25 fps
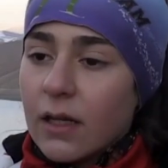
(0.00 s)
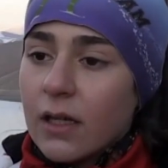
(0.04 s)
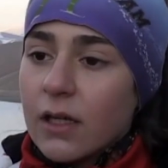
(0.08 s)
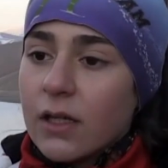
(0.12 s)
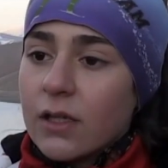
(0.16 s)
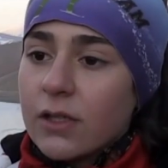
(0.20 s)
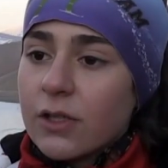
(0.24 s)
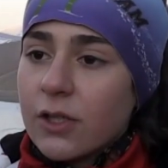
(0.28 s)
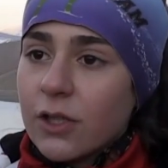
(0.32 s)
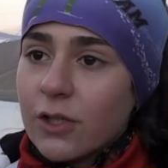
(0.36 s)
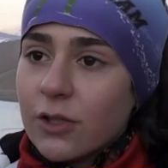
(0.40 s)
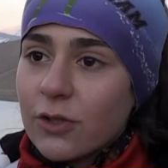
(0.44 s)

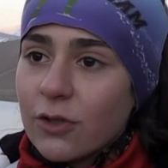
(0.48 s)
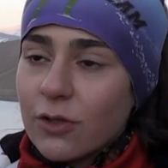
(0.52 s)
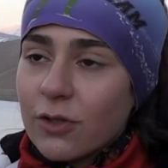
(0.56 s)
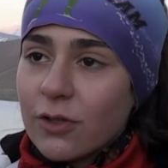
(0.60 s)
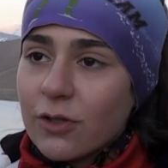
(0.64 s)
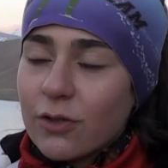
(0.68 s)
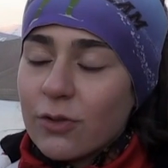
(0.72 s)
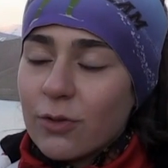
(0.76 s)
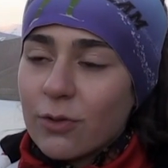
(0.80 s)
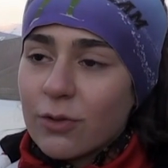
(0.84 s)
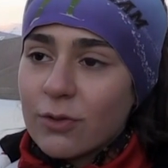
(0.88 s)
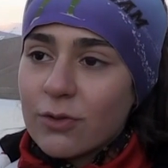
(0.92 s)
Şey
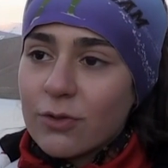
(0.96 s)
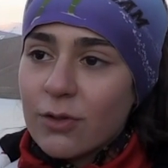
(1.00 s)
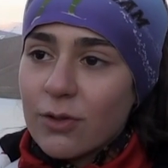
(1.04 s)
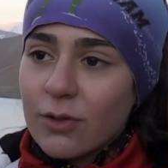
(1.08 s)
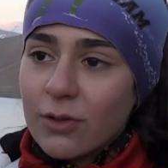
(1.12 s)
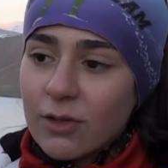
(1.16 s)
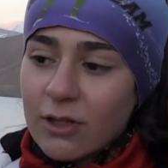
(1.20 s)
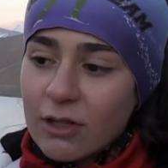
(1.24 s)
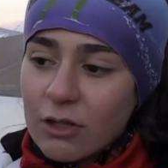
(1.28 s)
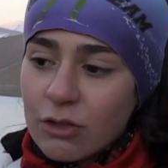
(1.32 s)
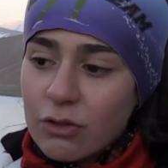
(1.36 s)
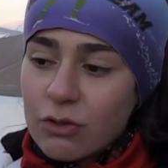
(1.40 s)
şöyle çok
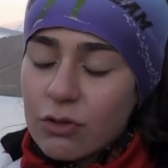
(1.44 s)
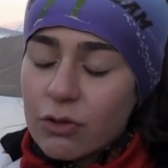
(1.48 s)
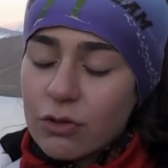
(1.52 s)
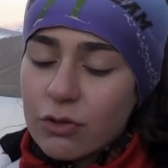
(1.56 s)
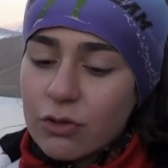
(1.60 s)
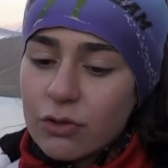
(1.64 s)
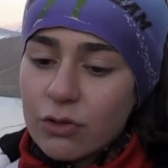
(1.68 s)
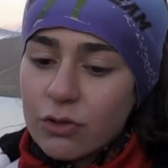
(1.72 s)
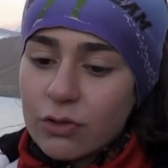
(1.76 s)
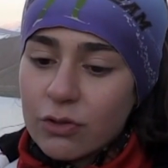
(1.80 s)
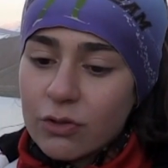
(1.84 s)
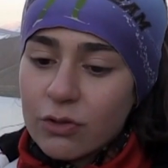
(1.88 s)
zor geçiyor
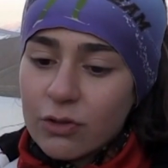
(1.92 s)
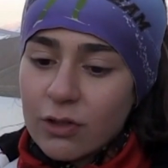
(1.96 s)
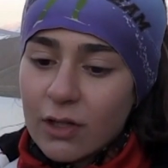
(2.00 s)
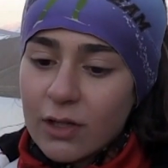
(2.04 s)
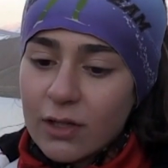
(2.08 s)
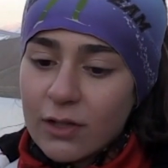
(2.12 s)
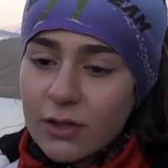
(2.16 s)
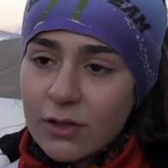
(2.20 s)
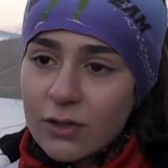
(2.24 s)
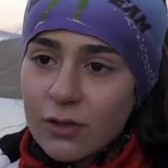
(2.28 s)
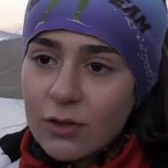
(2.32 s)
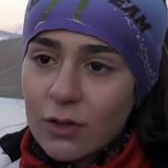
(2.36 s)
çünkü
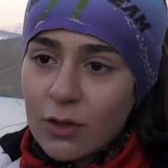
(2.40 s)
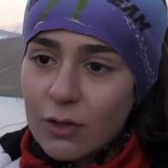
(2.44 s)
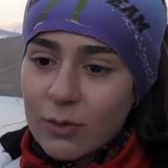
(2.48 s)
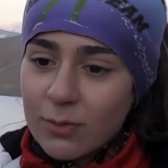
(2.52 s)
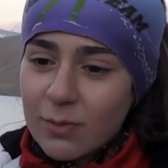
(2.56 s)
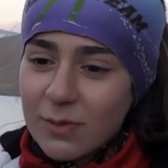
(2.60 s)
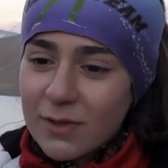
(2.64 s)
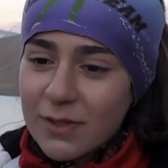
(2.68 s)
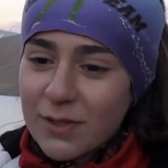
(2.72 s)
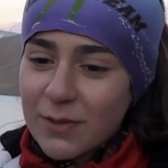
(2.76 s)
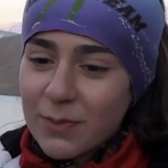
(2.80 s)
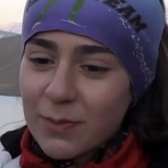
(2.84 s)
hani
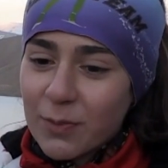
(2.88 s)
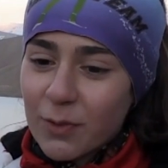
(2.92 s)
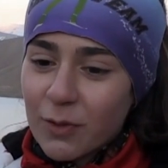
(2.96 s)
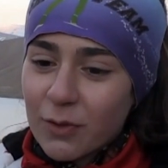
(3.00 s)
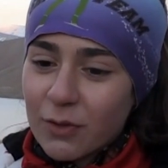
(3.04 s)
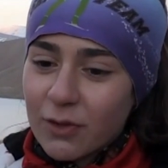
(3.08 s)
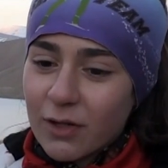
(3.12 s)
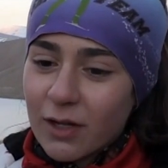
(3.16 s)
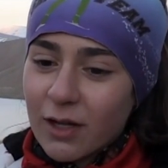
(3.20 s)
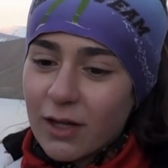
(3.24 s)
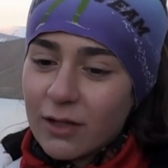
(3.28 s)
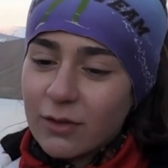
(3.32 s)
zor bir
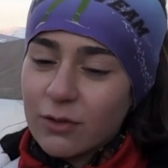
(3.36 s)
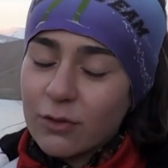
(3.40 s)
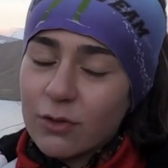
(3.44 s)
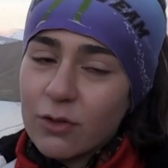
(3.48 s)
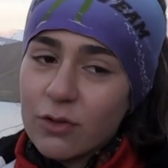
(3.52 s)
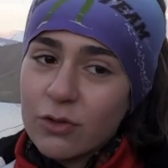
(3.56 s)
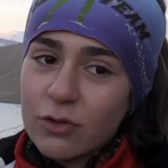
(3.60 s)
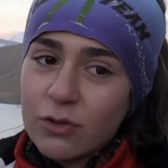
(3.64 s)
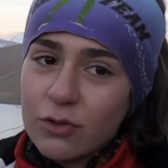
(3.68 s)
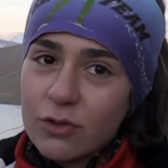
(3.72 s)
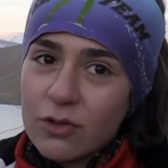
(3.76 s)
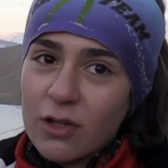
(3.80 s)
spor kayaklı
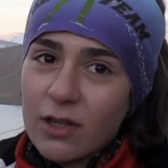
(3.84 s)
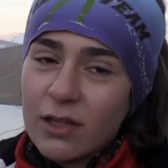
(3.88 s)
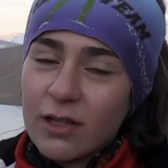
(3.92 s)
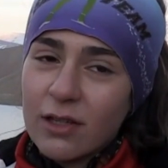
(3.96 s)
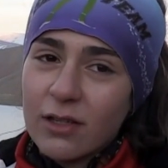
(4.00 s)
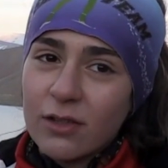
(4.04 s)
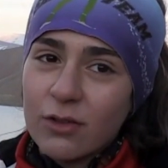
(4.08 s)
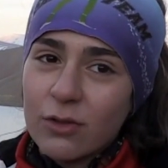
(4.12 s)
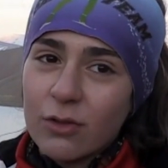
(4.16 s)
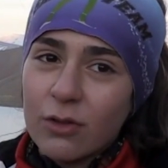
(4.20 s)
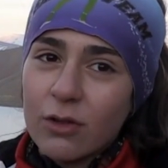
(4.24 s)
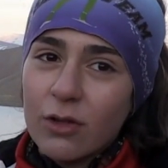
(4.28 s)
koşu dünyanın
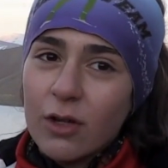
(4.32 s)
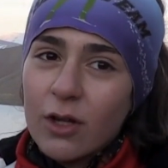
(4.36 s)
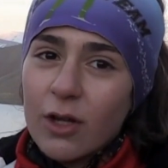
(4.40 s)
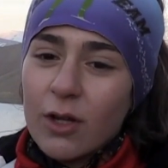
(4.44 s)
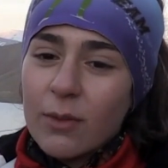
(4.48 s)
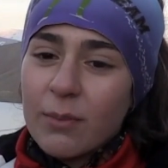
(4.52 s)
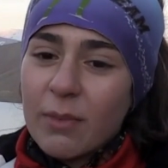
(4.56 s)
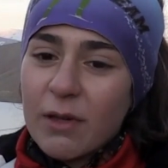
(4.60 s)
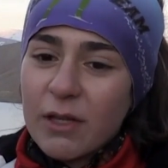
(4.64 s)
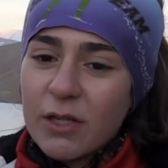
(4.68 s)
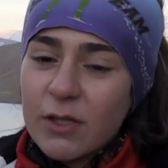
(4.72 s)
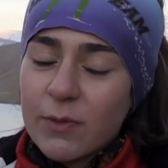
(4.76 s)
en zor
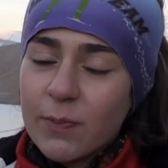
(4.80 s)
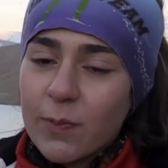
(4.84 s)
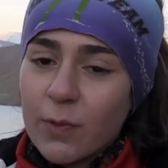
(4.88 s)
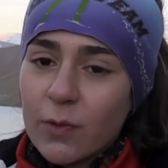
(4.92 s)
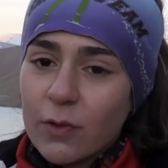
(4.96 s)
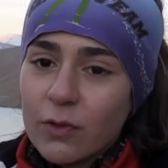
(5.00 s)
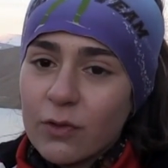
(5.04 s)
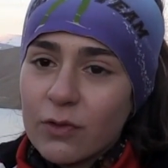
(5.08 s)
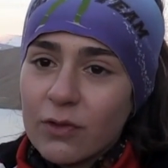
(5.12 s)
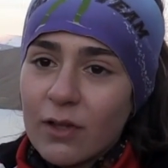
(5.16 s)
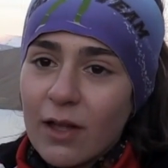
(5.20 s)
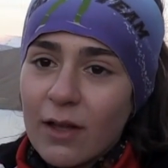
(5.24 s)
5
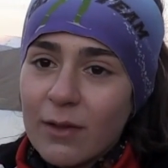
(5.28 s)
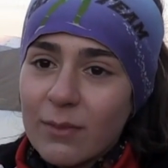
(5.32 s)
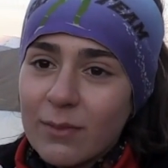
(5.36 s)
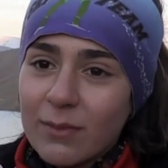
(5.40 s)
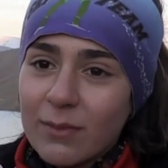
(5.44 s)
sporundan